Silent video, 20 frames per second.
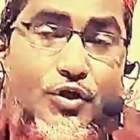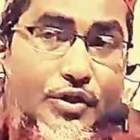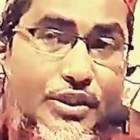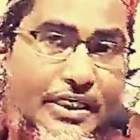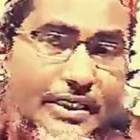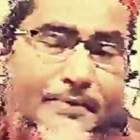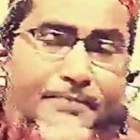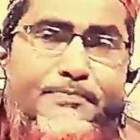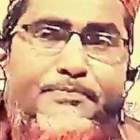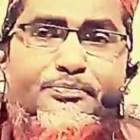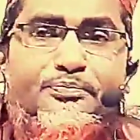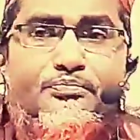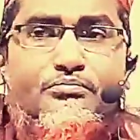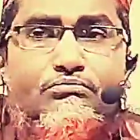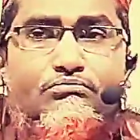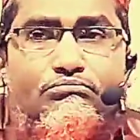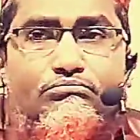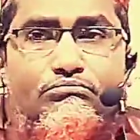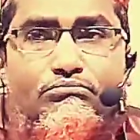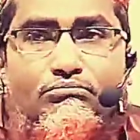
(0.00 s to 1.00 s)
যদি
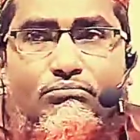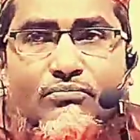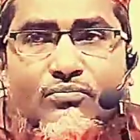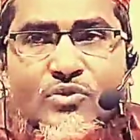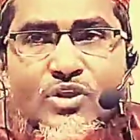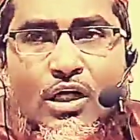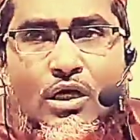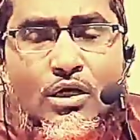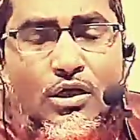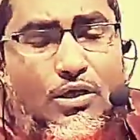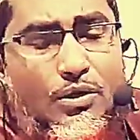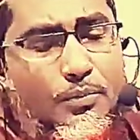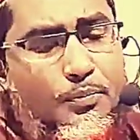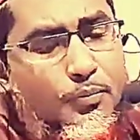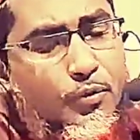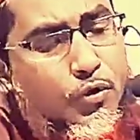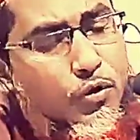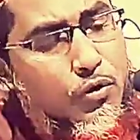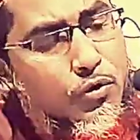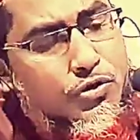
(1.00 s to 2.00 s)

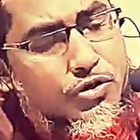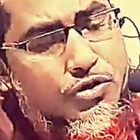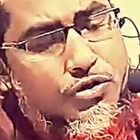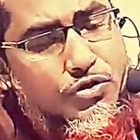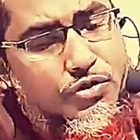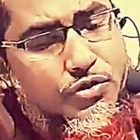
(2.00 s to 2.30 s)
পুরুষ